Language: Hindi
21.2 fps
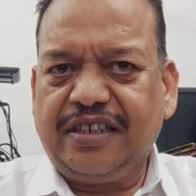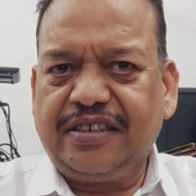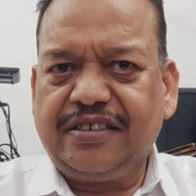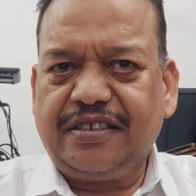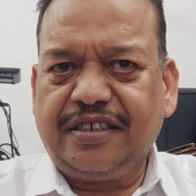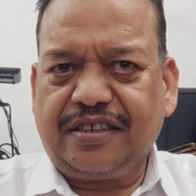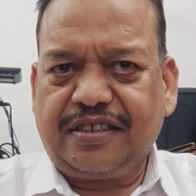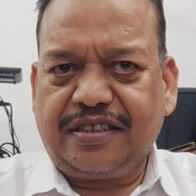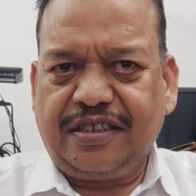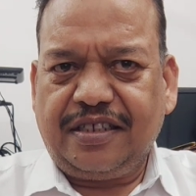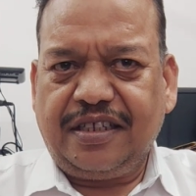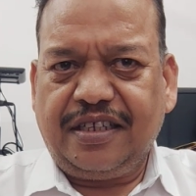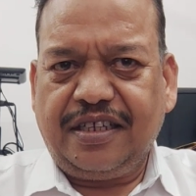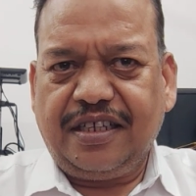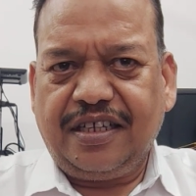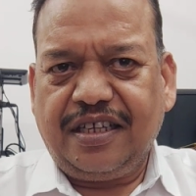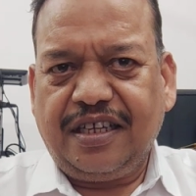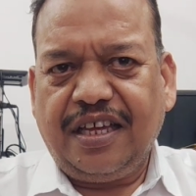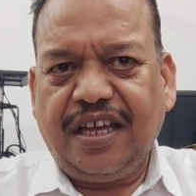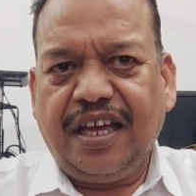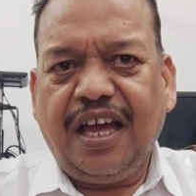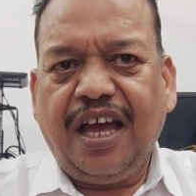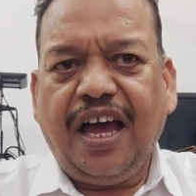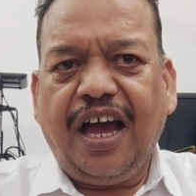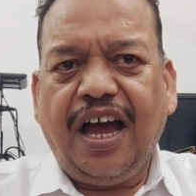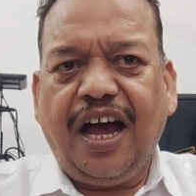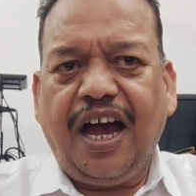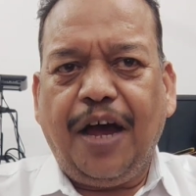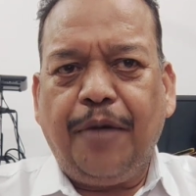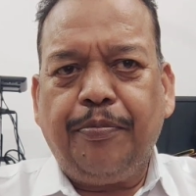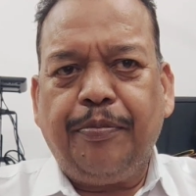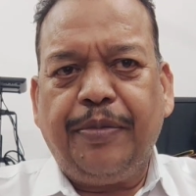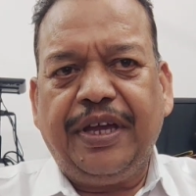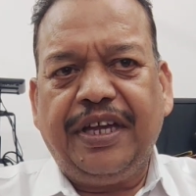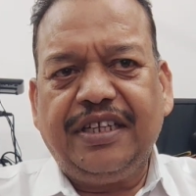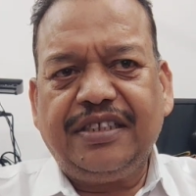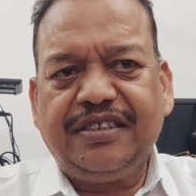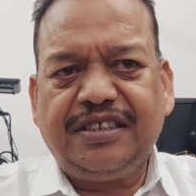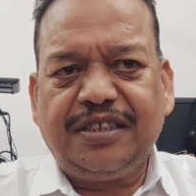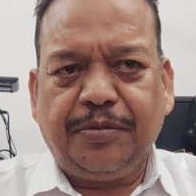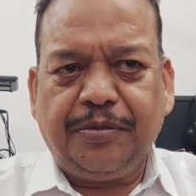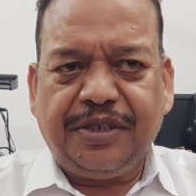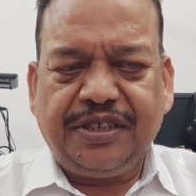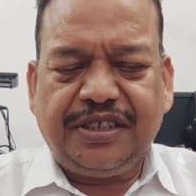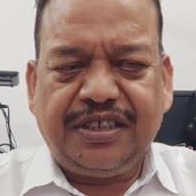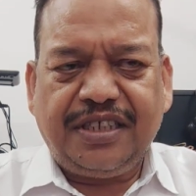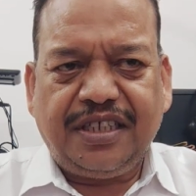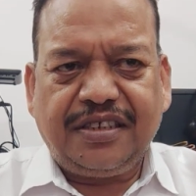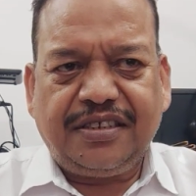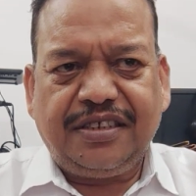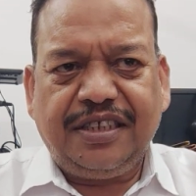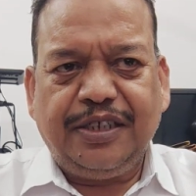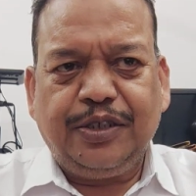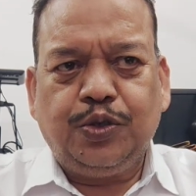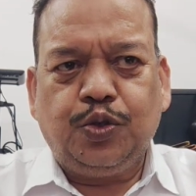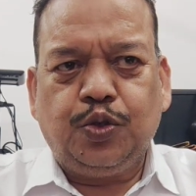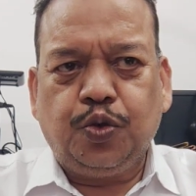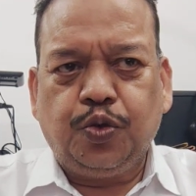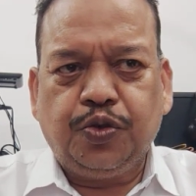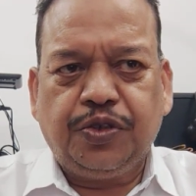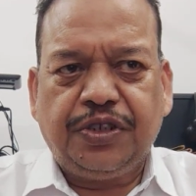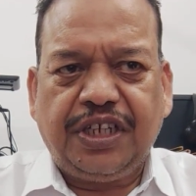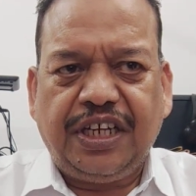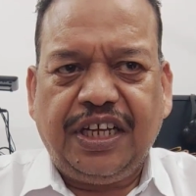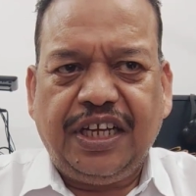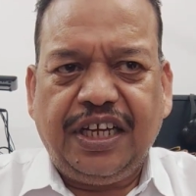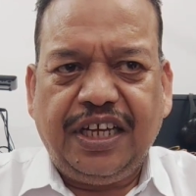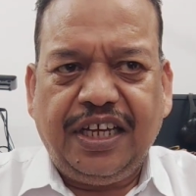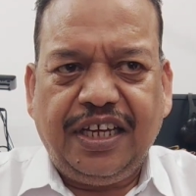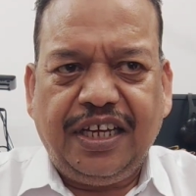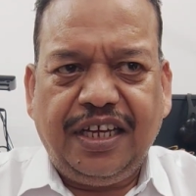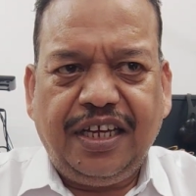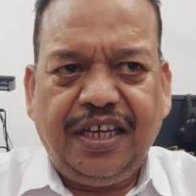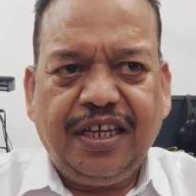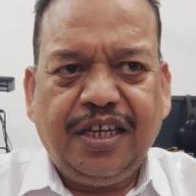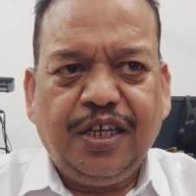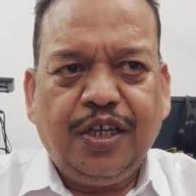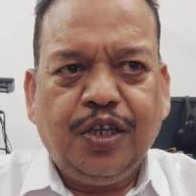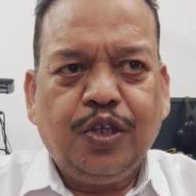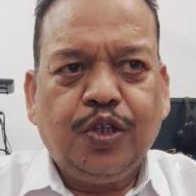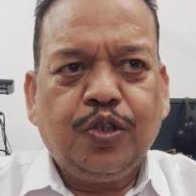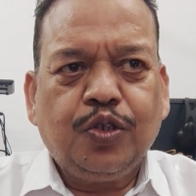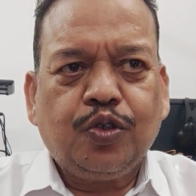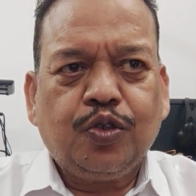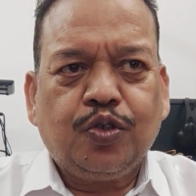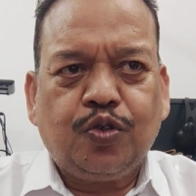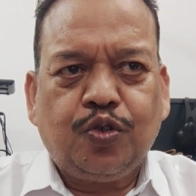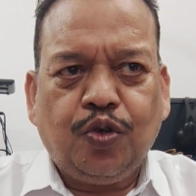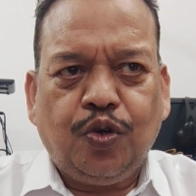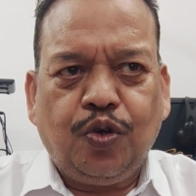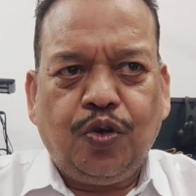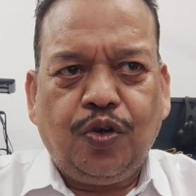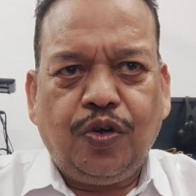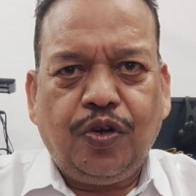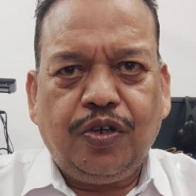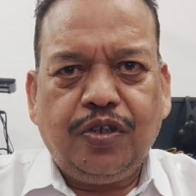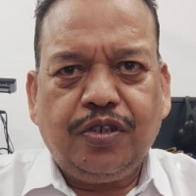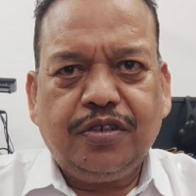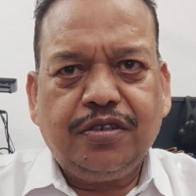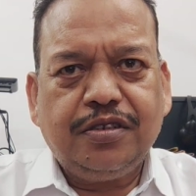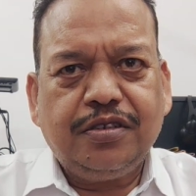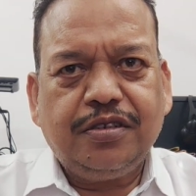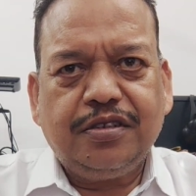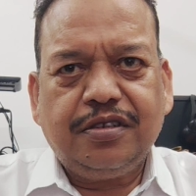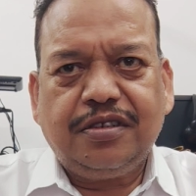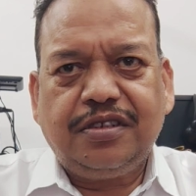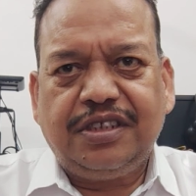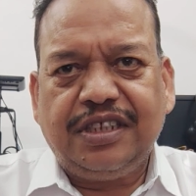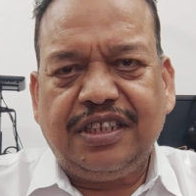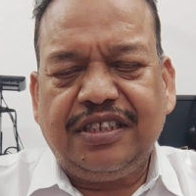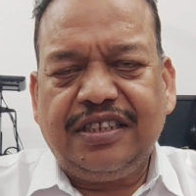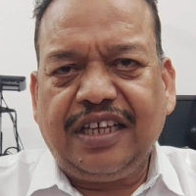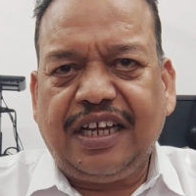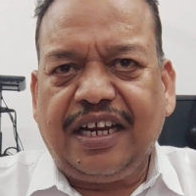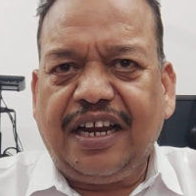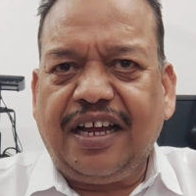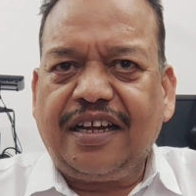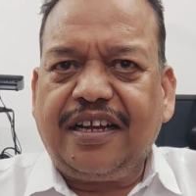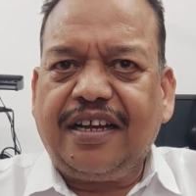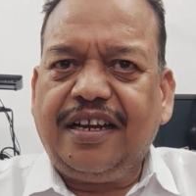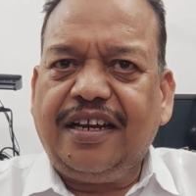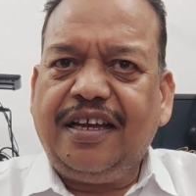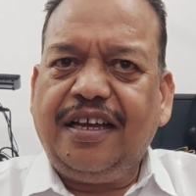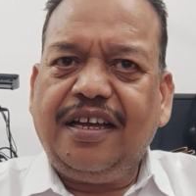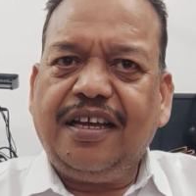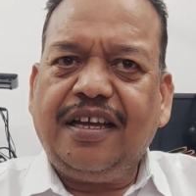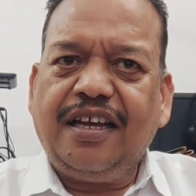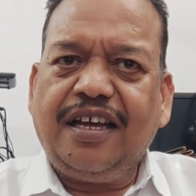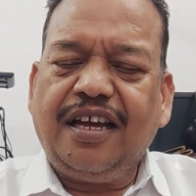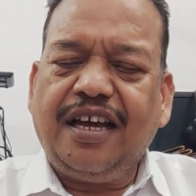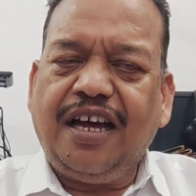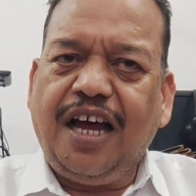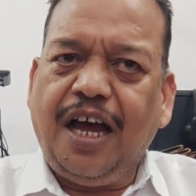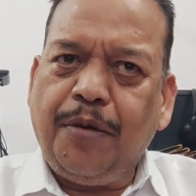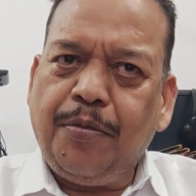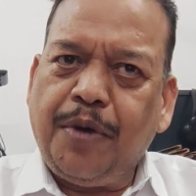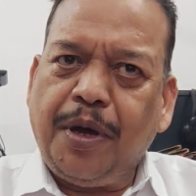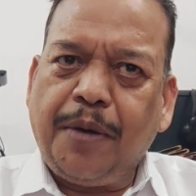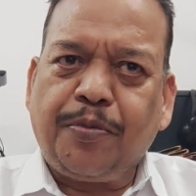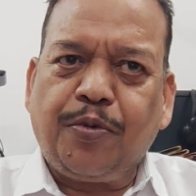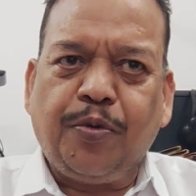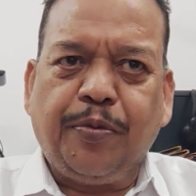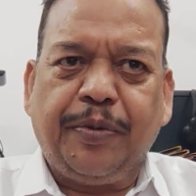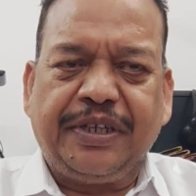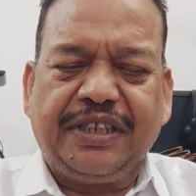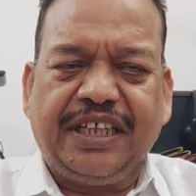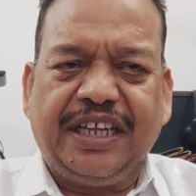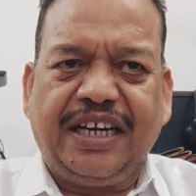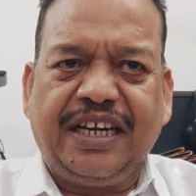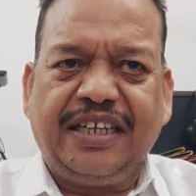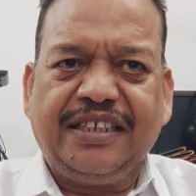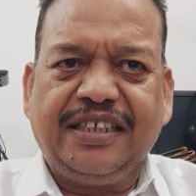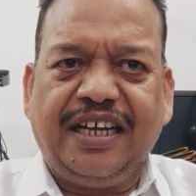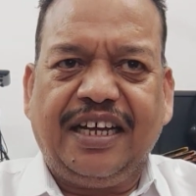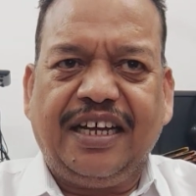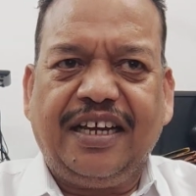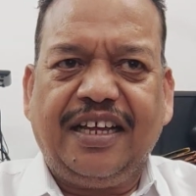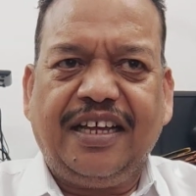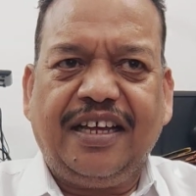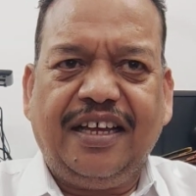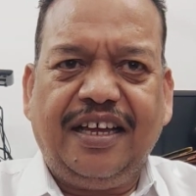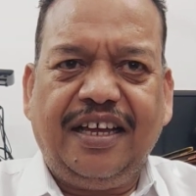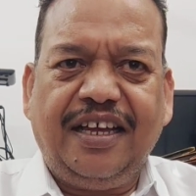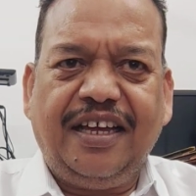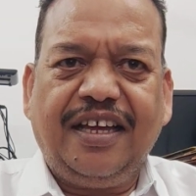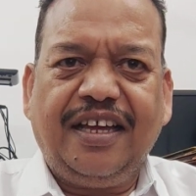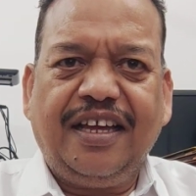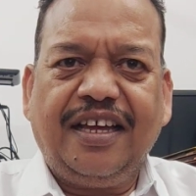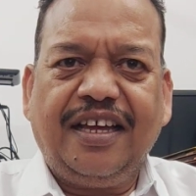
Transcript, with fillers: कर सकते हैं आप भी इस समस्या से जूझ रहे हैं तो चिंता ना करें हम आपको बताने जा रहे हैं